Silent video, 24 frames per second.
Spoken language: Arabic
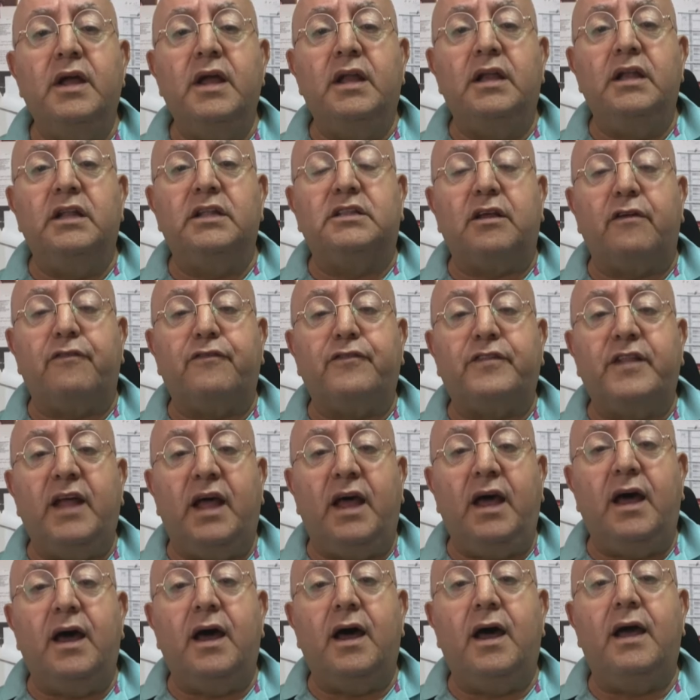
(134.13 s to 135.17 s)

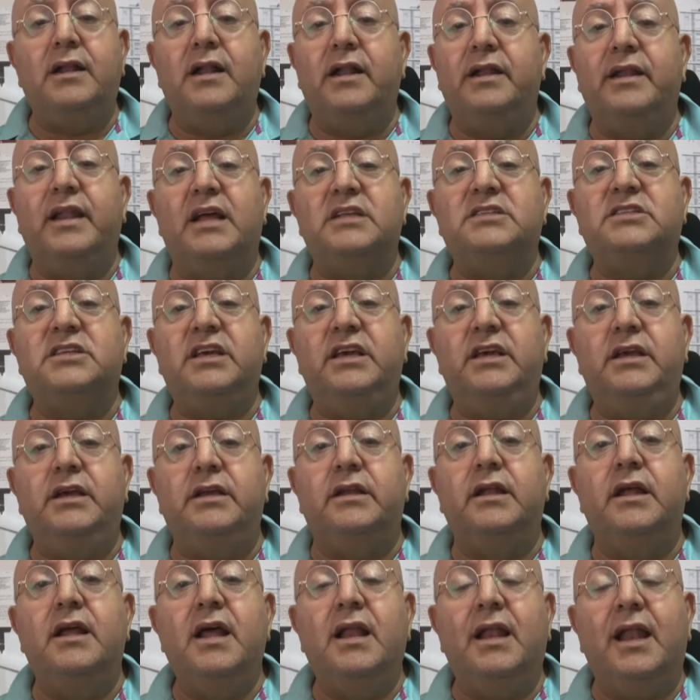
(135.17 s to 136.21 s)
لتفتحها
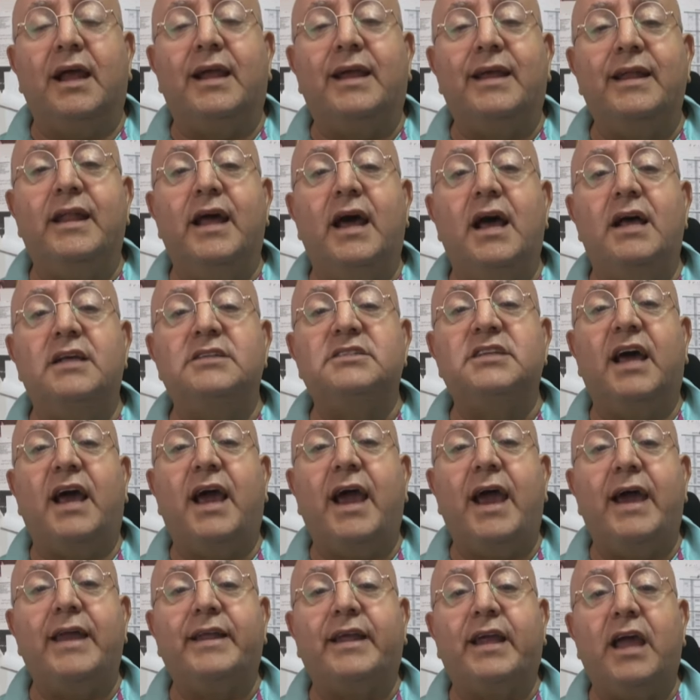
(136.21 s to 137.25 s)
للنازحين لكن هذا
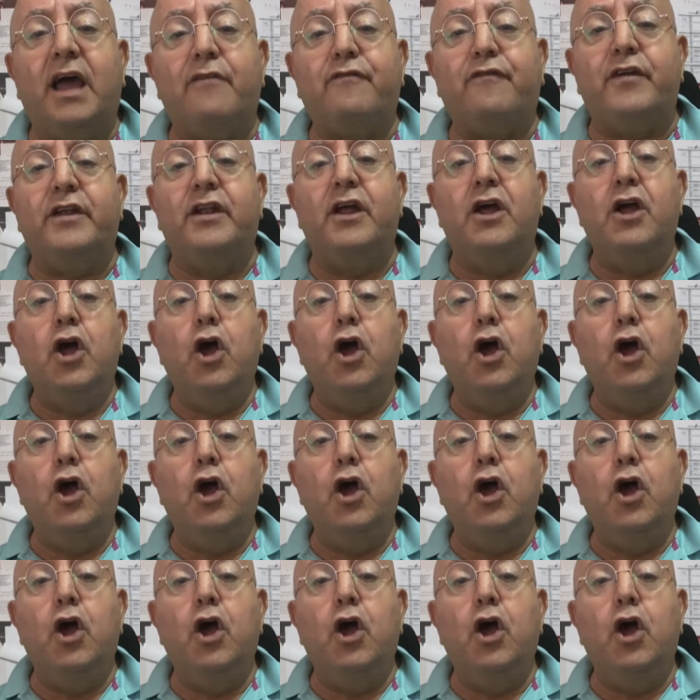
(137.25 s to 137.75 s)
غير كاف